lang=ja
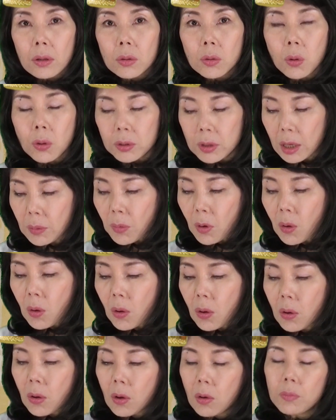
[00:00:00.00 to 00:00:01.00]
とて
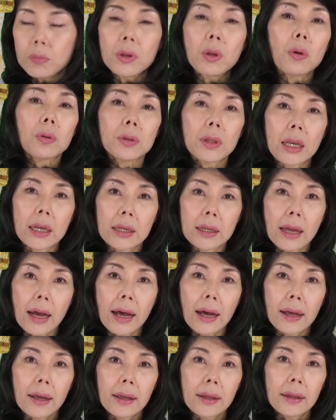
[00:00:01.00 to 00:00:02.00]
も魅力的
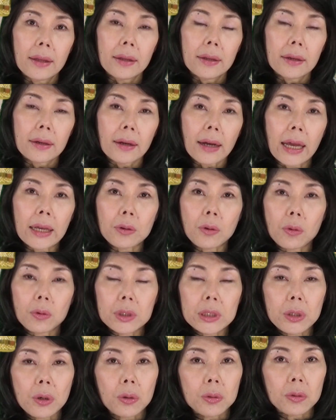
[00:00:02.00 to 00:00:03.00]
な外
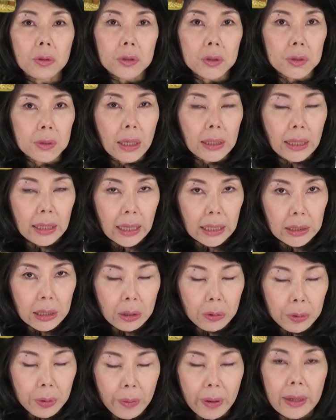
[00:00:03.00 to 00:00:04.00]
国日本の姿だっ
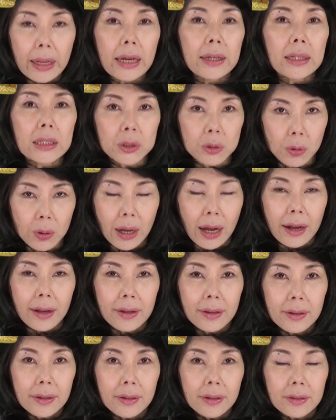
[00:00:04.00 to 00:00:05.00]
たのではないでしょうか
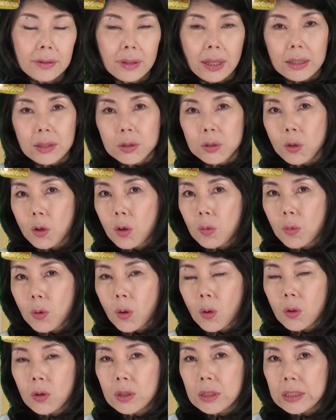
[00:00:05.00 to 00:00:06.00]
鉄道
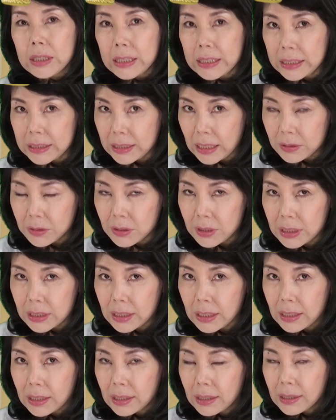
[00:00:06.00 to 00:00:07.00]
も敷設
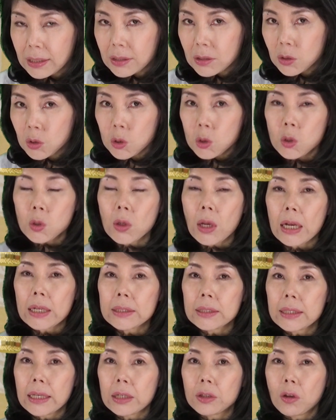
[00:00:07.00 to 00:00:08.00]
し通貨
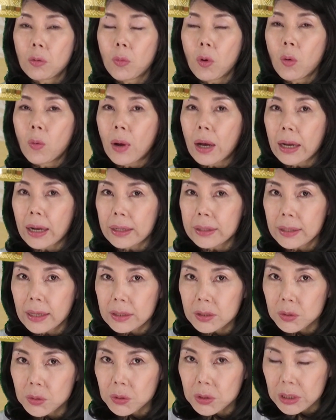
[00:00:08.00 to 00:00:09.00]
制度も分かり
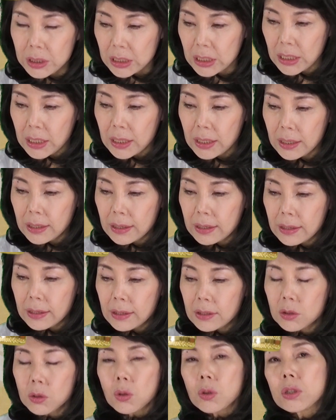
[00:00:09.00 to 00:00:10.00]
やすくし
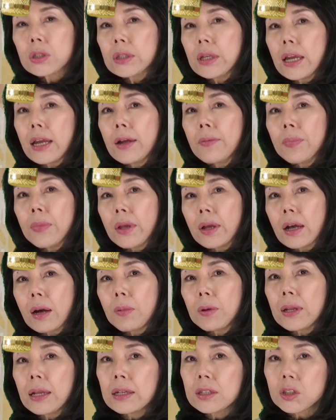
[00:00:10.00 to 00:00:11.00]
そして
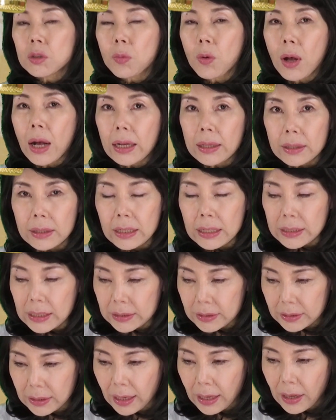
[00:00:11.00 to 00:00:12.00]
ガバナンスもはっきり
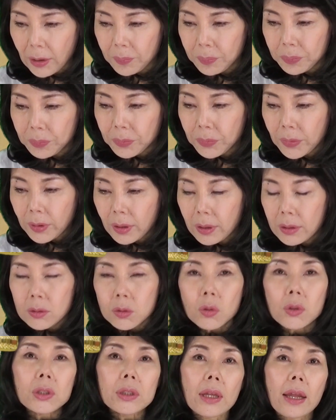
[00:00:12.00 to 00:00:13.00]
させ
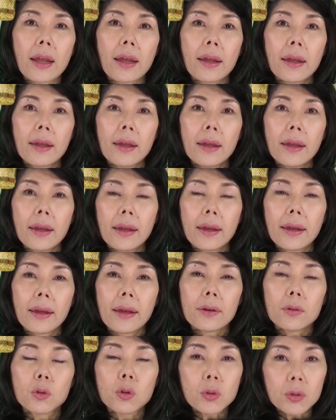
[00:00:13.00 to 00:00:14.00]
そして、
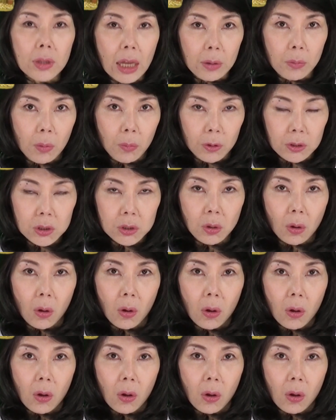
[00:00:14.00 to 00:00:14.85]
えー、軍隊も持つと